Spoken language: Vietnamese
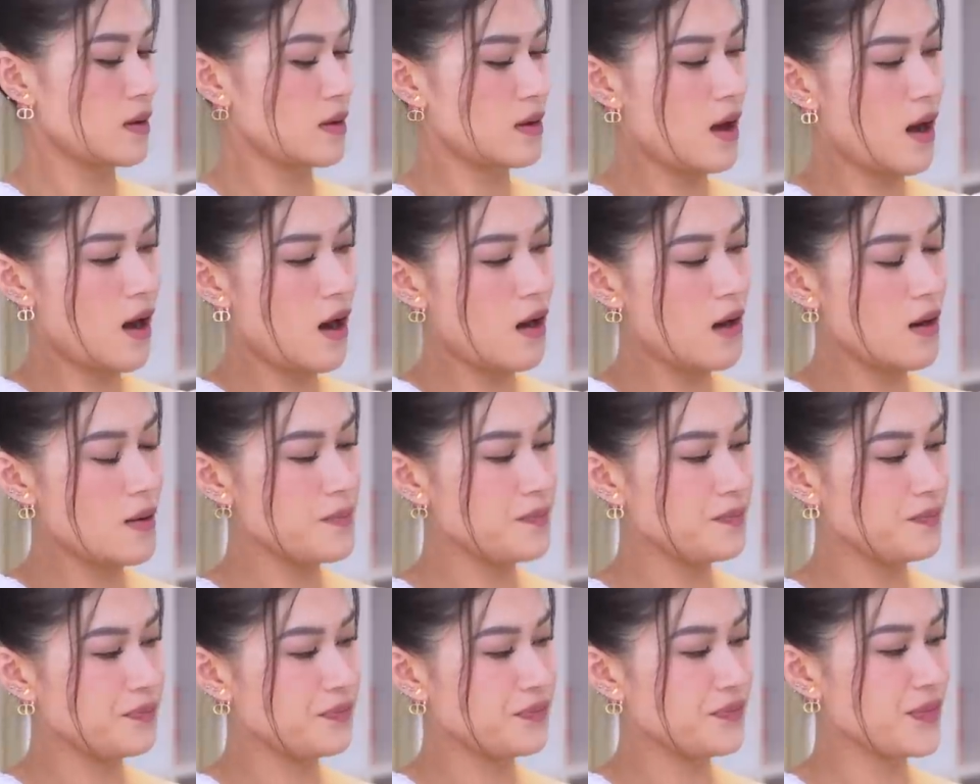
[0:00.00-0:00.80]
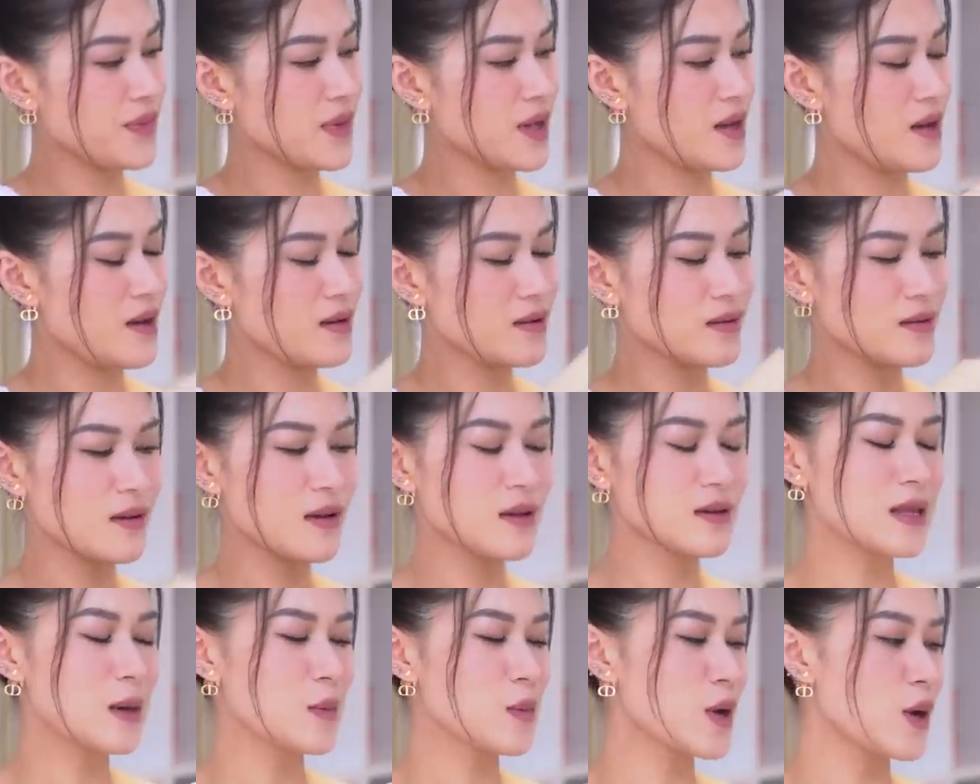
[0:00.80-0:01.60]
Đó. Cho
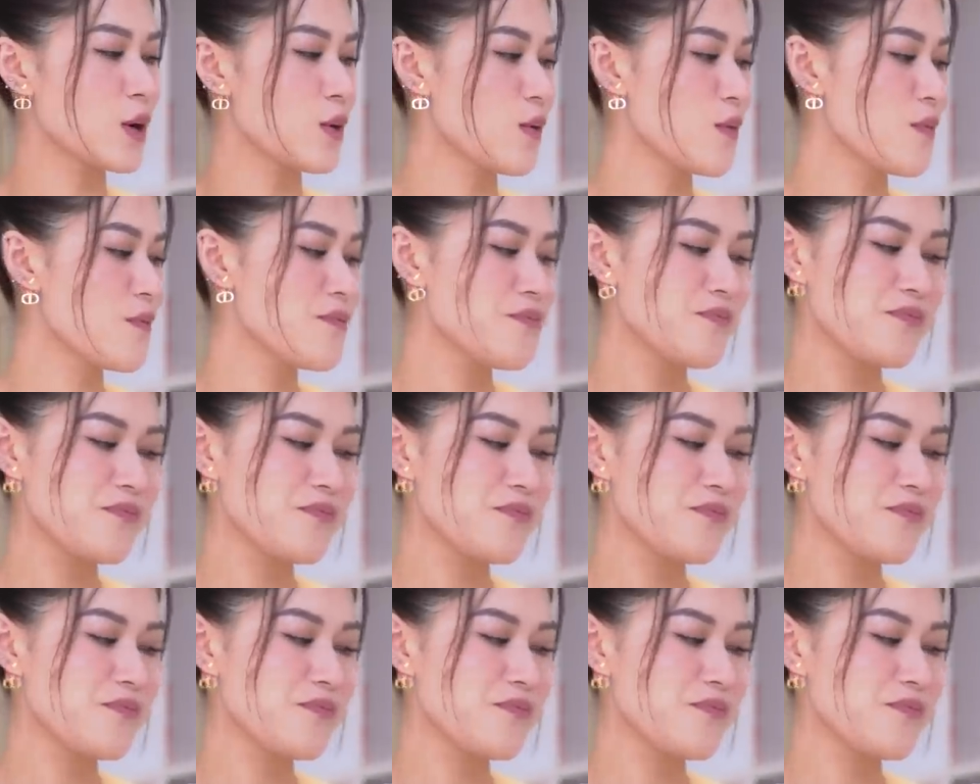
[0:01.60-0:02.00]
nên Tâm kiểu,